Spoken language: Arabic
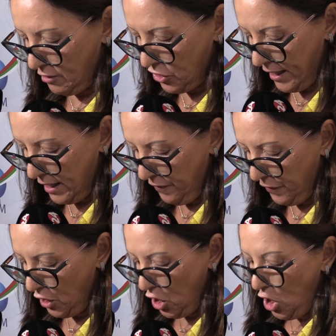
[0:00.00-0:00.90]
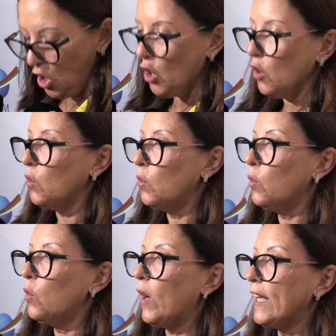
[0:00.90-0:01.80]
شرف
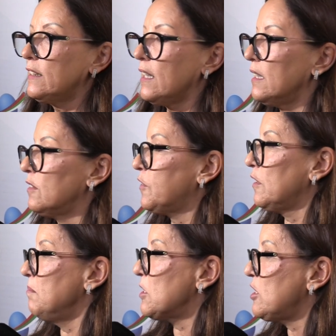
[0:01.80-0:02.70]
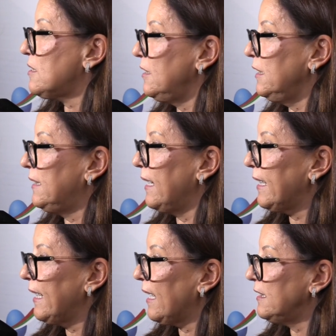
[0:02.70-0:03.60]
وايضا في المجلس
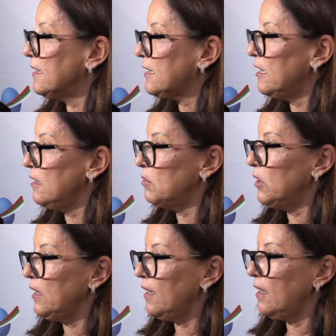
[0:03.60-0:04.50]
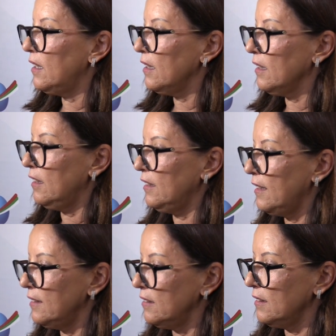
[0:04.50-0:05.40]
الاداري غادي نتكلموا على على
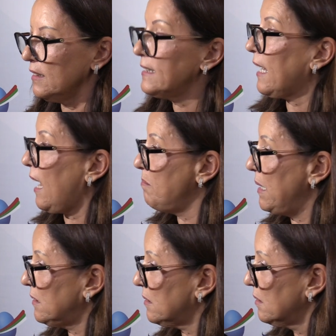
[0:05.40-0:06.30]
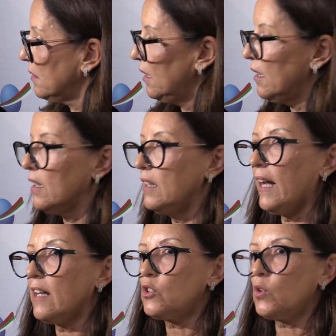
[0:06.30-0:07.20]
الانتخابات اللي
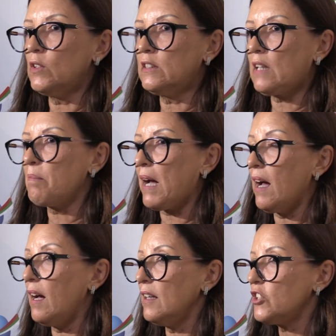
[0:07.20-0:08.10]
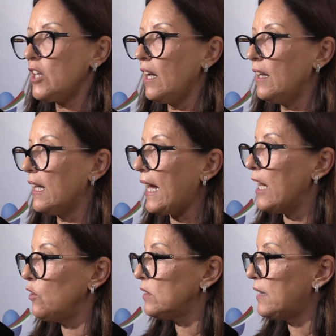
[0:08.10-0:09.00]
غتكون طبقا ان شاء الله
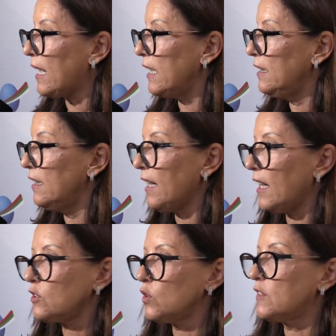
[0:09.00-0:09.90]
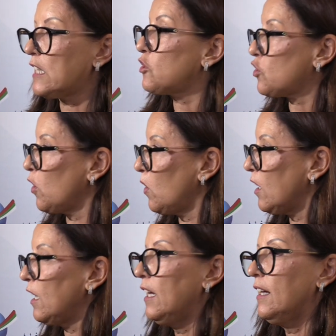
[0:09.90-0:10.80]
القانون الداخلي اللي غتكون ثلاث شهور
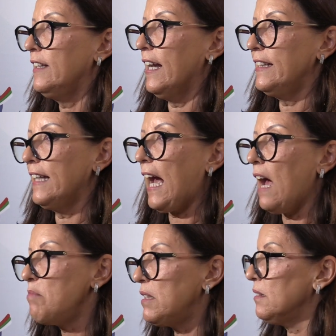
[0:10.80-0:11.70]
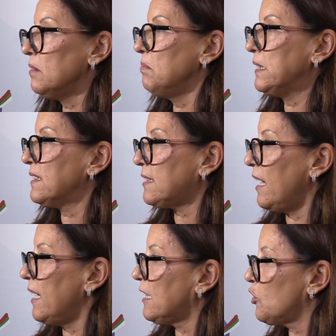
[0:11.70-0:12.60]
يعني قبل ما
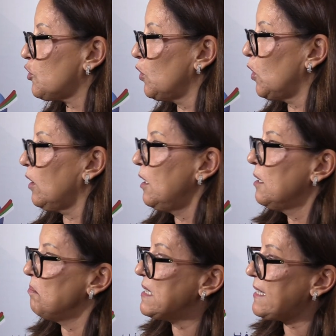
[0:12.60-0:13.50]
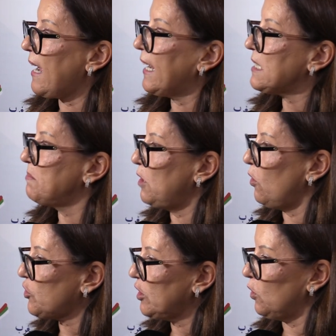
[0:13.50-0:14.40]
ثلاث شهور من تاريخ
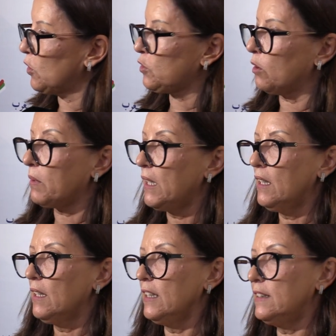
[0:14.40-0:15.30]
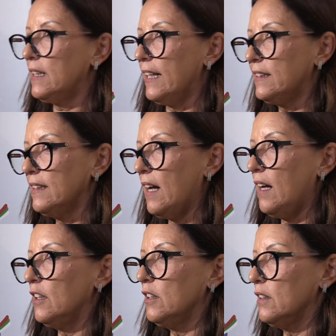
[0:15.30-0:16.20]
28 اكتوبر اذا
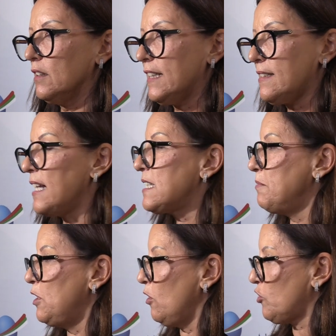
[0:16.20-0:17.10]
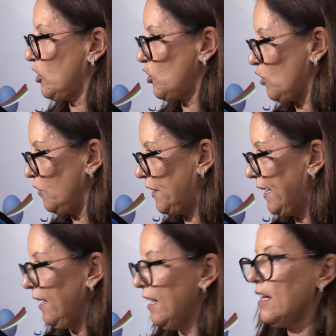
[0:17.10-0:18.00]
عندنا آه، حتى 28
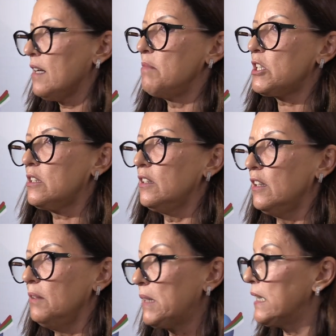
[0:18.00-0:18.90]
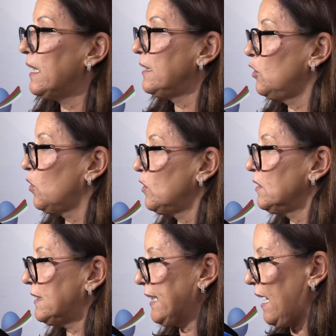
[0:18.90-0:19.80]
جونفي باش يمكننا نديروا
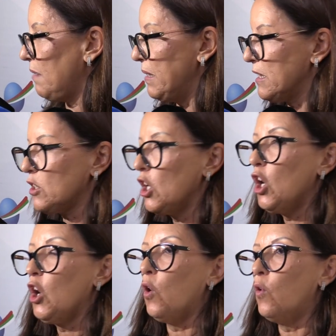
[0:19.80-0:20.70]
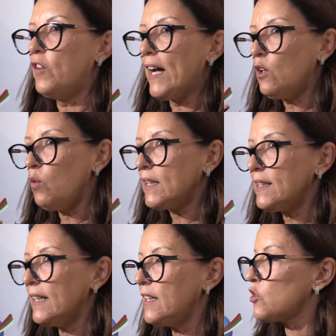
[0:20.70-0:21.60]
الانتخابات وفي هذا
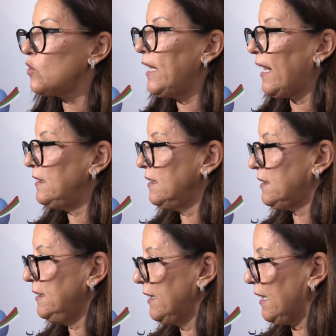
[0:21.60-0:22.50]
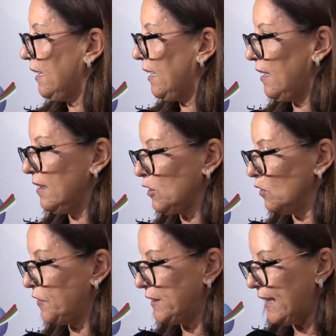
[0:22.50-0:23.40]
الوقت هذا شكون اللي غادي يسير آه،
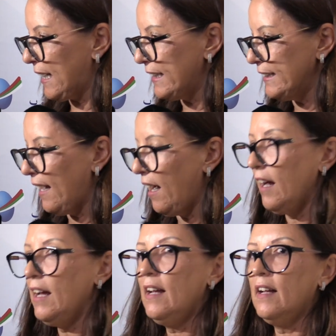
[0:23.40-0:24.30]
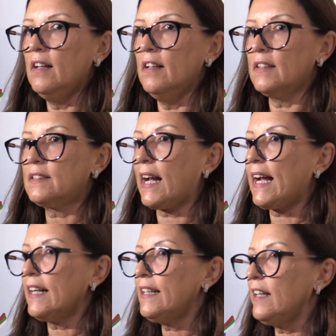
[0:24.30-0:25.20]
الكونفدراليه
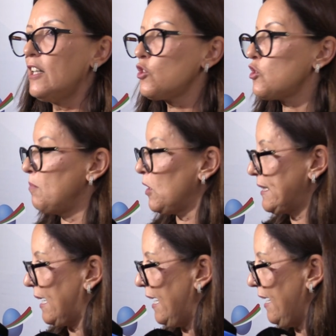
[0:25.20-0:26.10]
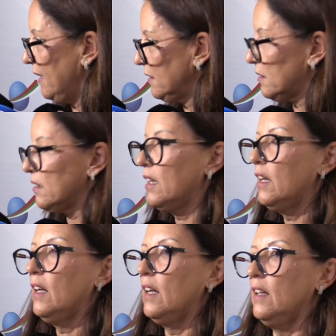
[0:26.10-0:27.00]
اتكرنا آه، على جوج مقترحات
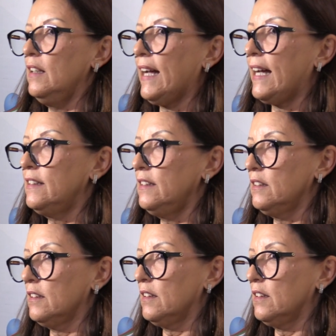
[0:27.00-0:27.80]
اللي غادي